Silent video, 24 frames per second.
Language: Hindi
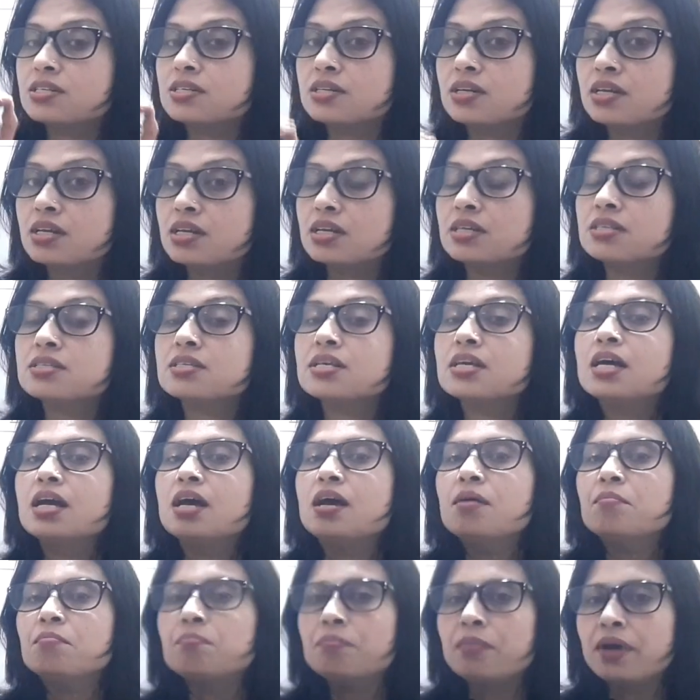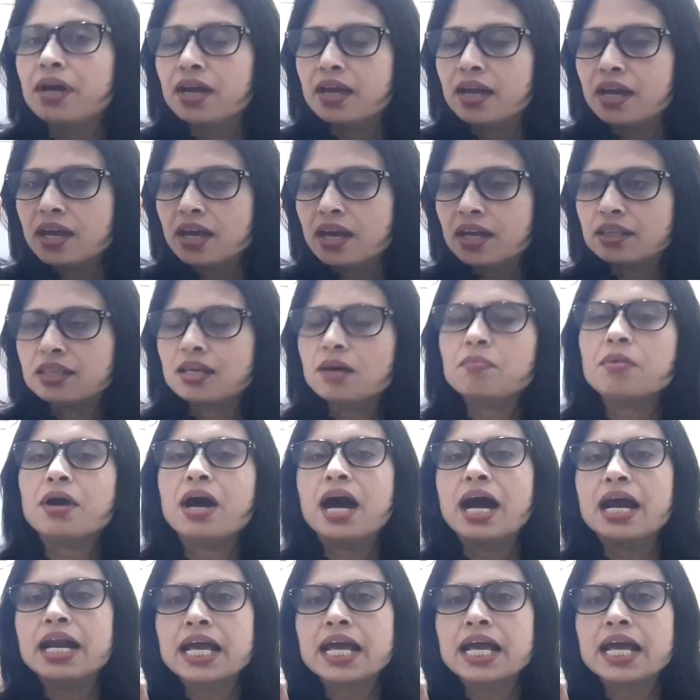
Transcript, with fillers: स्टडीज में एकदम